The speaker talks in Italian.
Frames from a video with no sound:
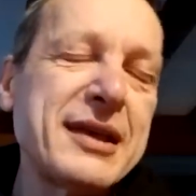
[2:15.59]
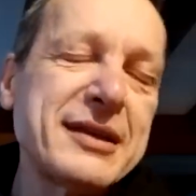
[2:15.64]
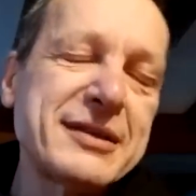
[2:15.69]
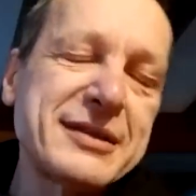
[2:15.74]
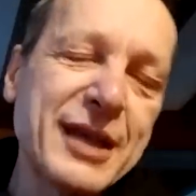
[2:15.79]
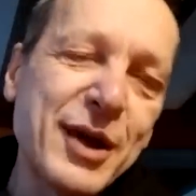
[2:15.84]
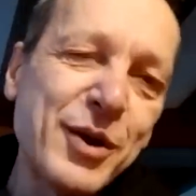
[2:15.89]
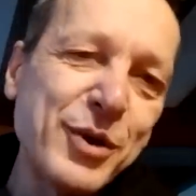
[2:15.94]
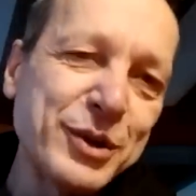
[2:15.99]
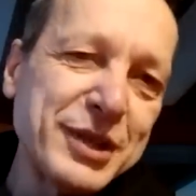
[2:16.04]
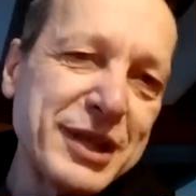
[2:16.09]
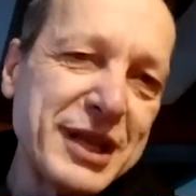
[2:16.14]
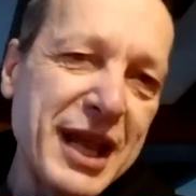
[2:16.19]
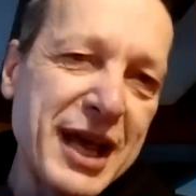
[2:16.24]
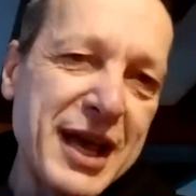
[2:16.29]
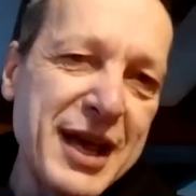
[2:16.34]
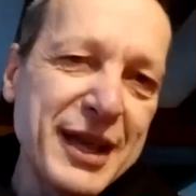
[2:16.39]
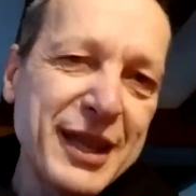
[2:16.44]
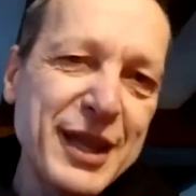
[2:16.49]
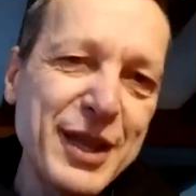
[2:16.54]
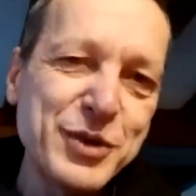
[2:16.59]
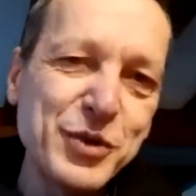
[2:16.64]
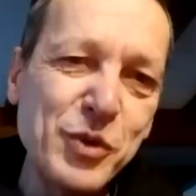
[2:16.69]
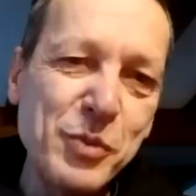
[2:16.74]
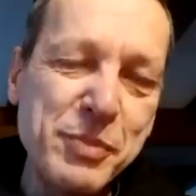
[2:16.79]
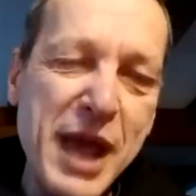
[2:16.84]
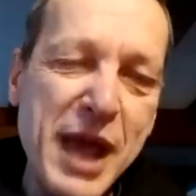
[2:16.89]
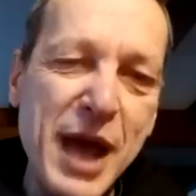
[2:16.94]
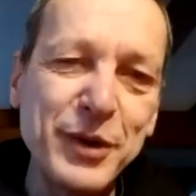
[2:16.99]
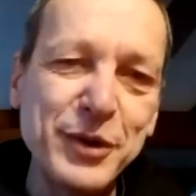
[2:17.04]
straordinaria sul
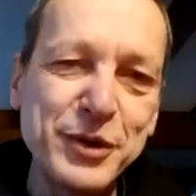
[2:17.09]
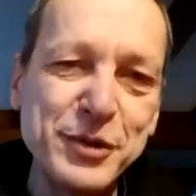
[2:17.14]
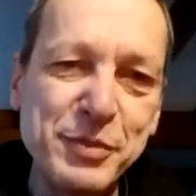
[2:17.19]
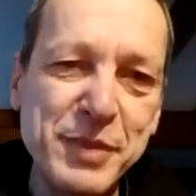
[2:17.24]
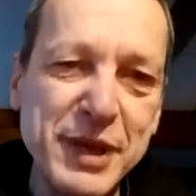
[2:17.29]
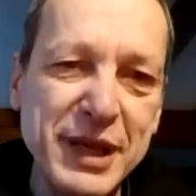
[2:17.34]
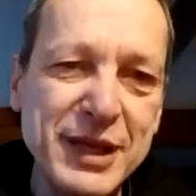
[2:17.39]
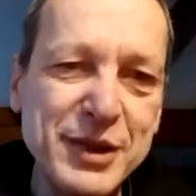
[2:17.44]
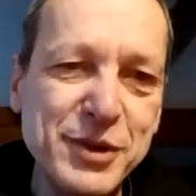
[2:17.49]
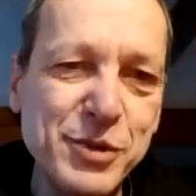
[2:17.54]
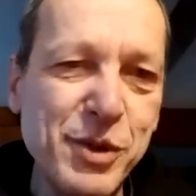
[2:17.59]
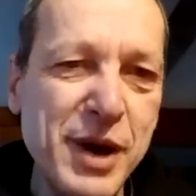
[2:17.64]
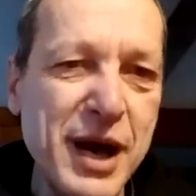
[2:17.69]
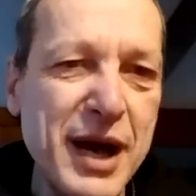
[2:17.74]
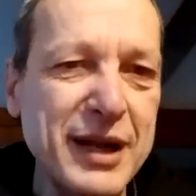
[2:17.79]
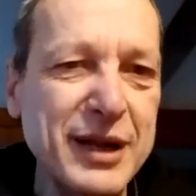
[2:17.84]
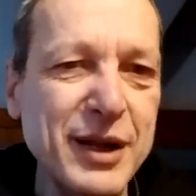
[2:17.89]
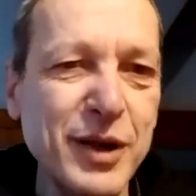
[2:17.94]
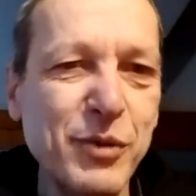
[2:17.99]
piano spirituale.